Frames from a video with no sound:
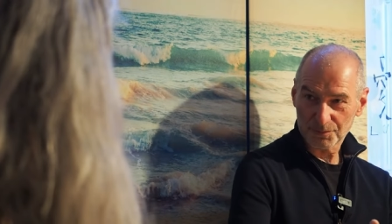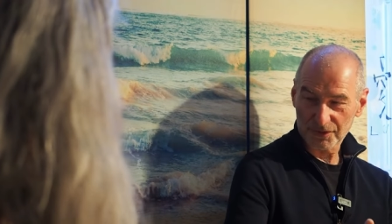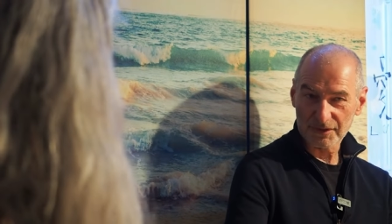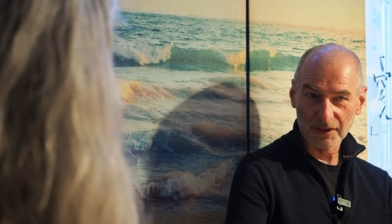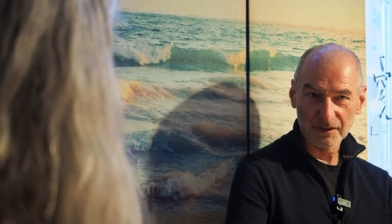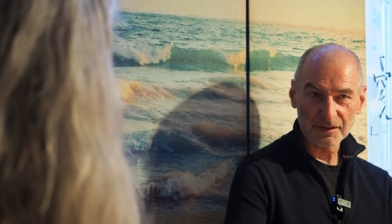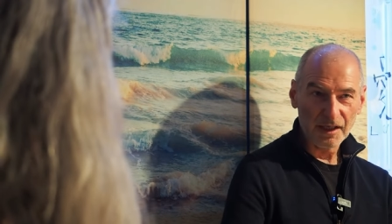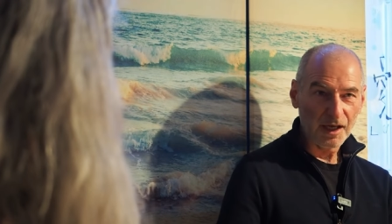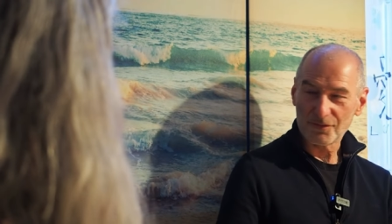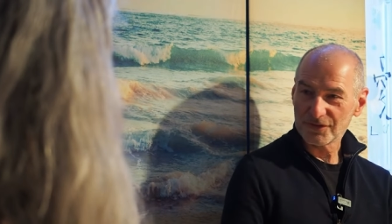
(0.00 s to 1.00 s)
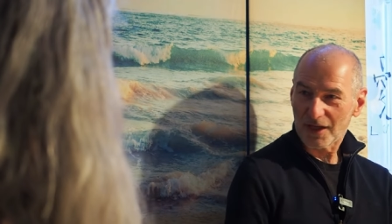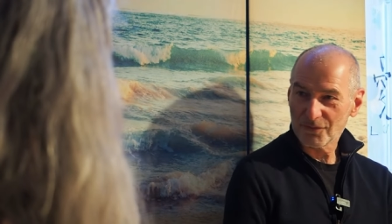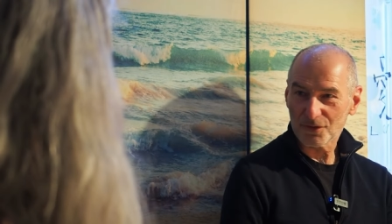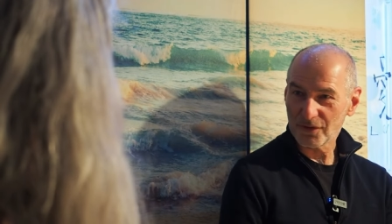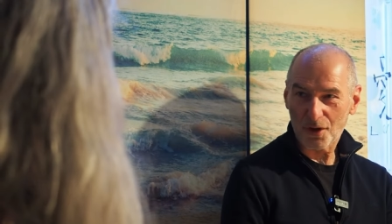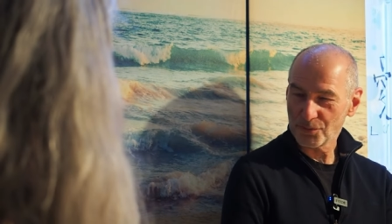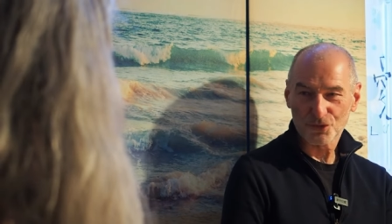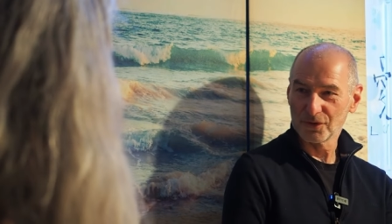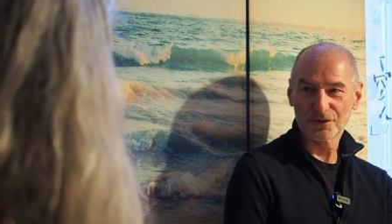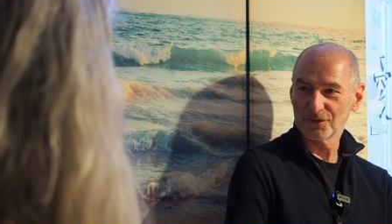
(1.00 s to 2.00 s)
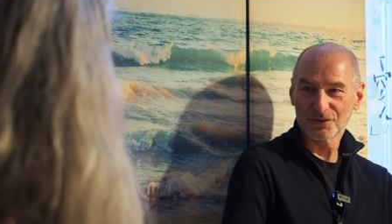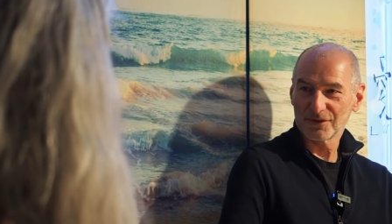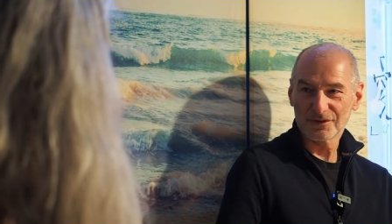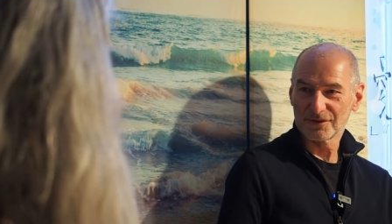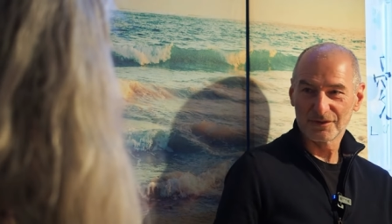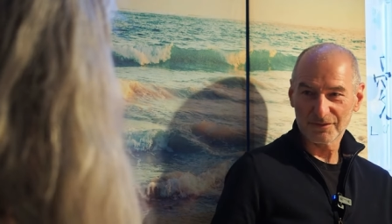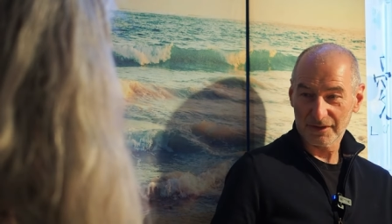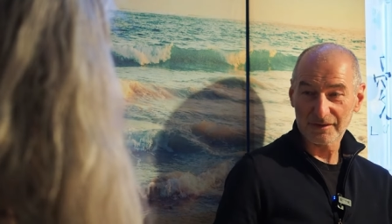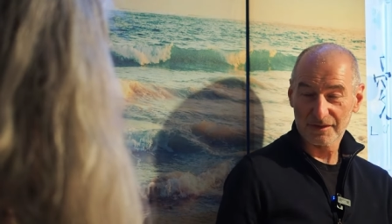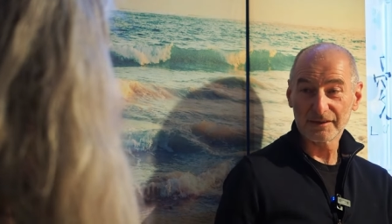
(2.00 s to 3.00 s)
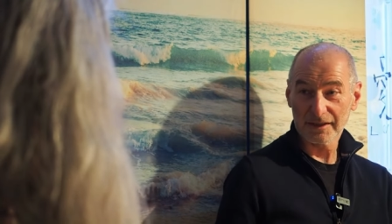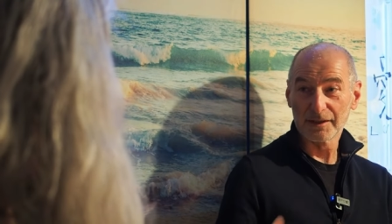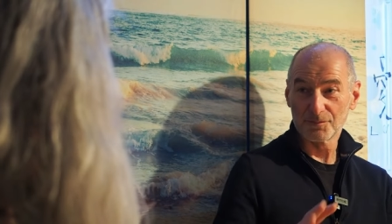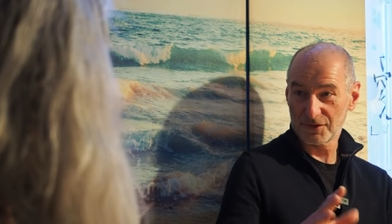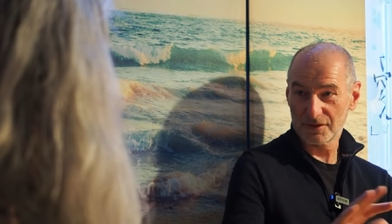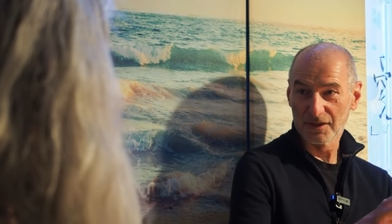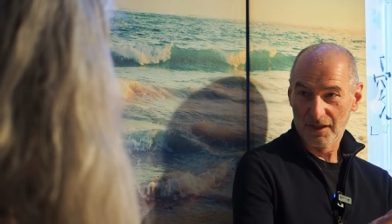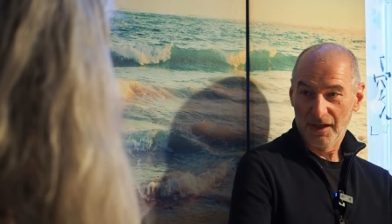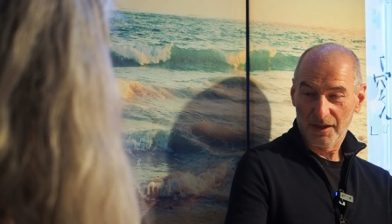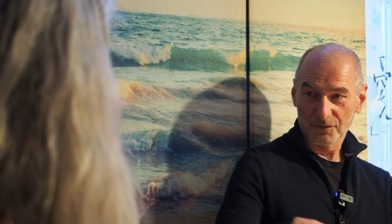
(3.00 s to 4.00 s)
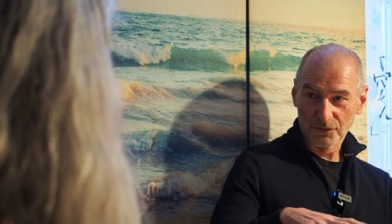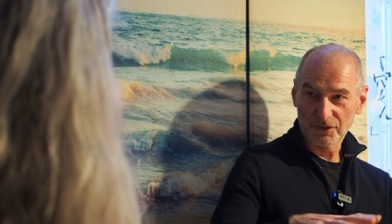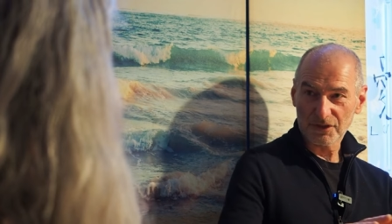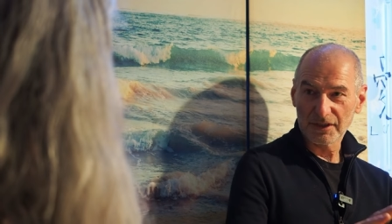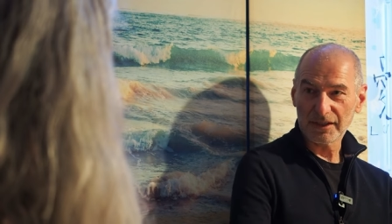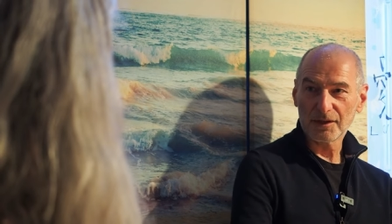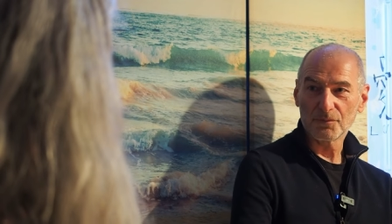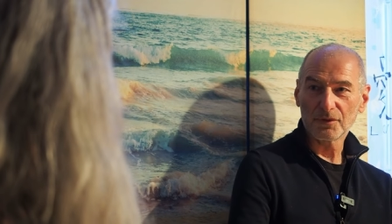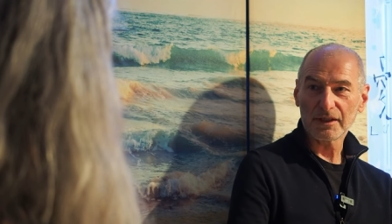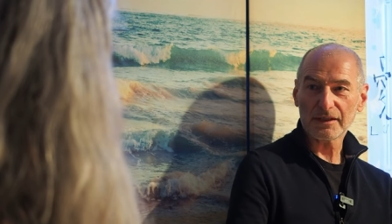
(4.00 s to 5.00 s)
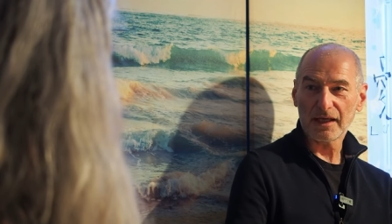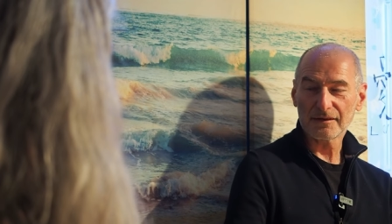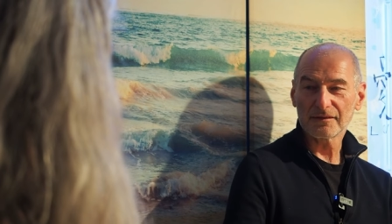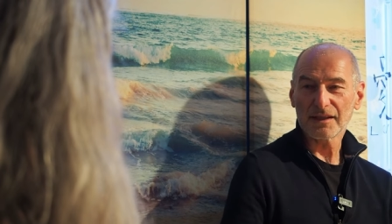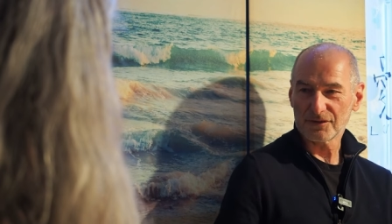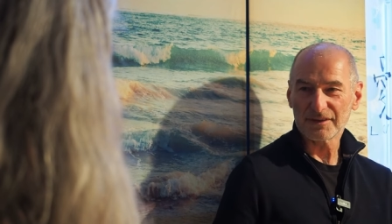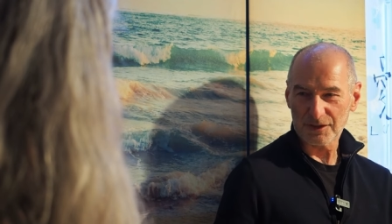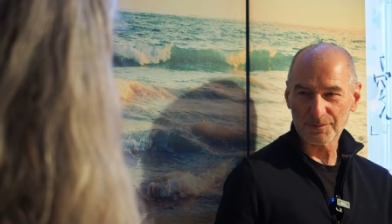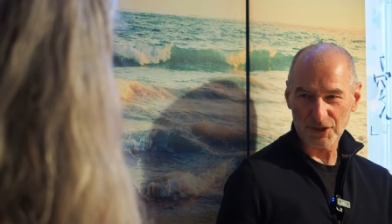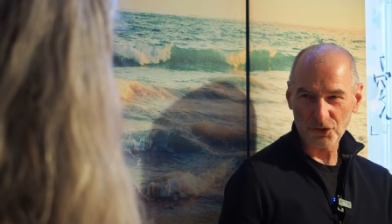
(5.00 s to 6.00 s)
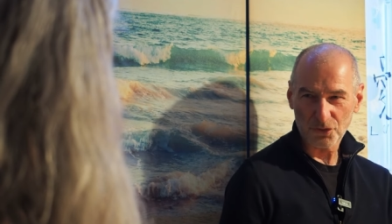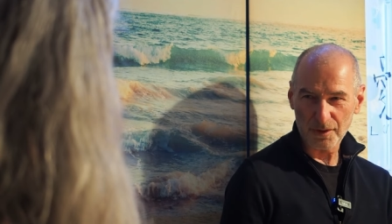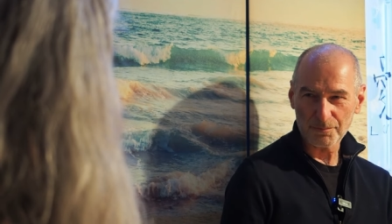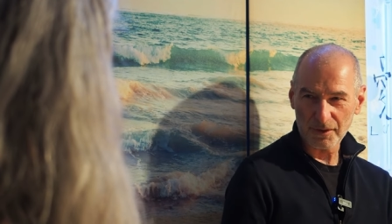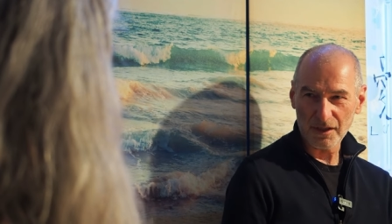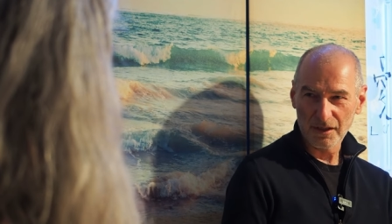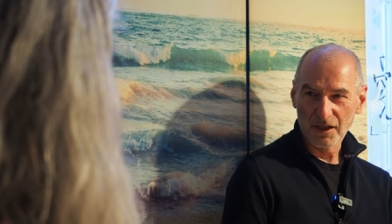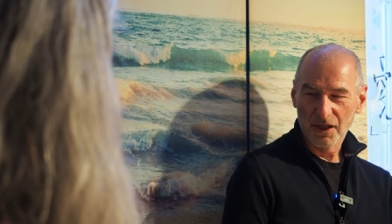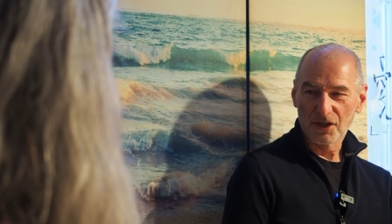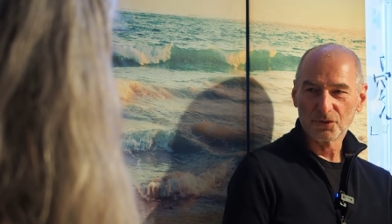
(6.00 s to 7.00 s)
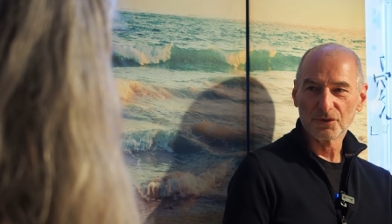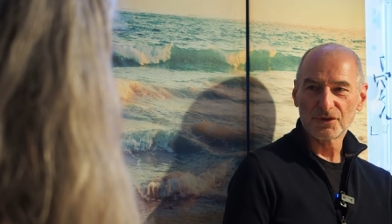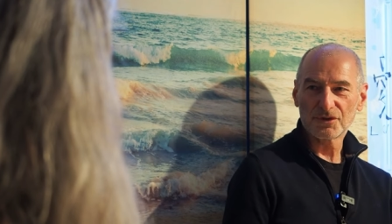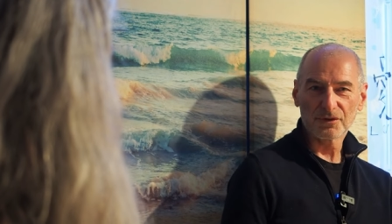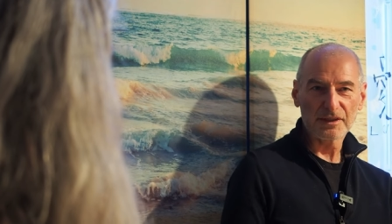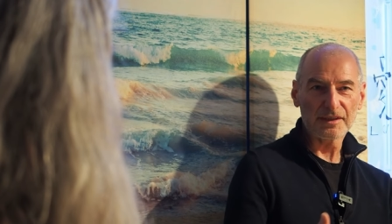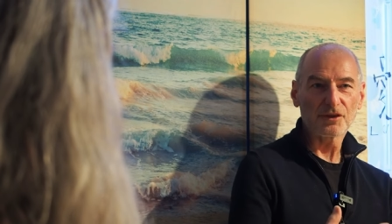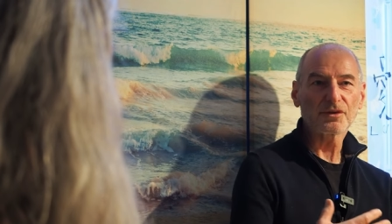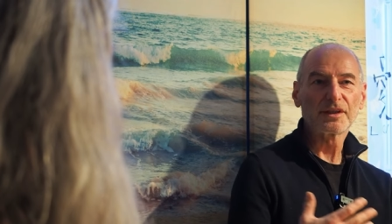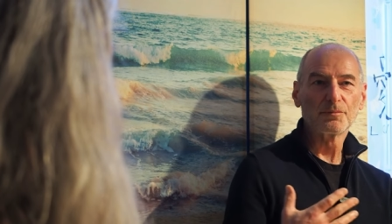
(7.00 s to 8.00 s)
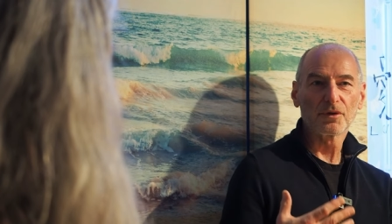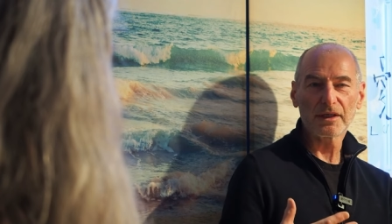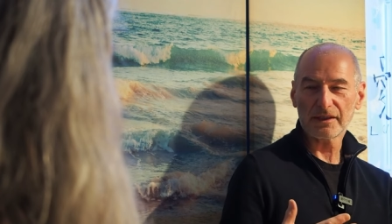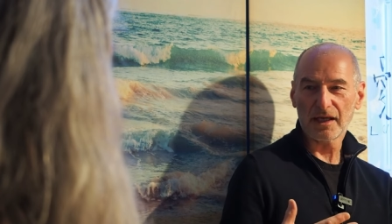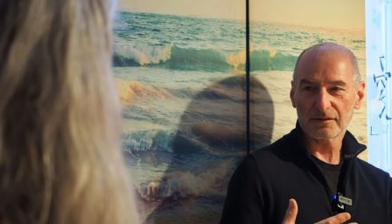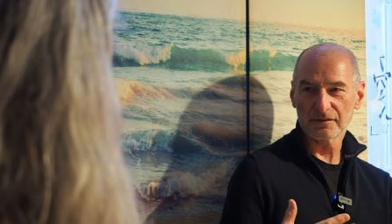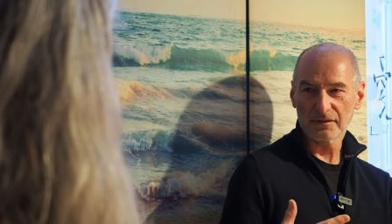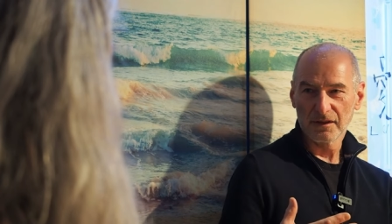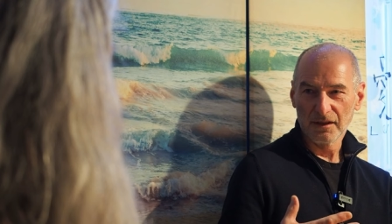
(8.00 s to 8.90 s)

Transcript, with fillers: passiert ist, einfach also sie einfach abschütteln oder, oder zittern. Gibt es äh, unterschiedliche Möglichkeiten, also dass man den Körper nutzt. So, das sind so die Möglichkeiten,